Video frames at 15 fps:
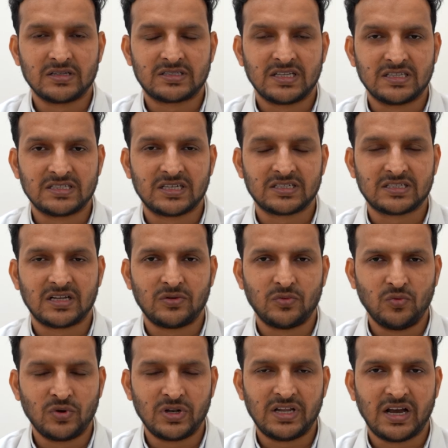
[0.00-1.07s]
सेंसेशन
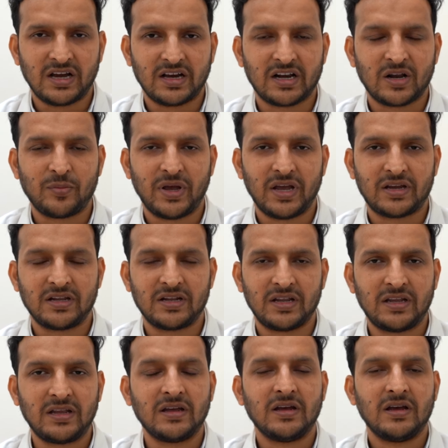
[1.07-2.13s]
उंगलियां गर्म है कि
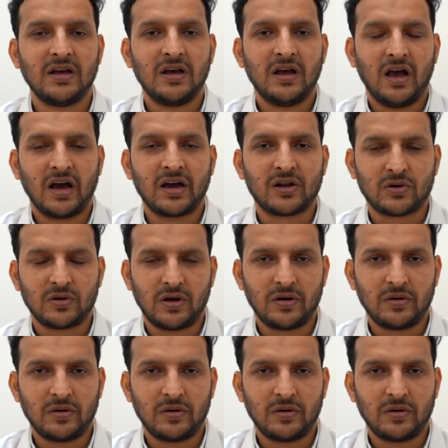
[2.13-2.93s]
नहीं अगर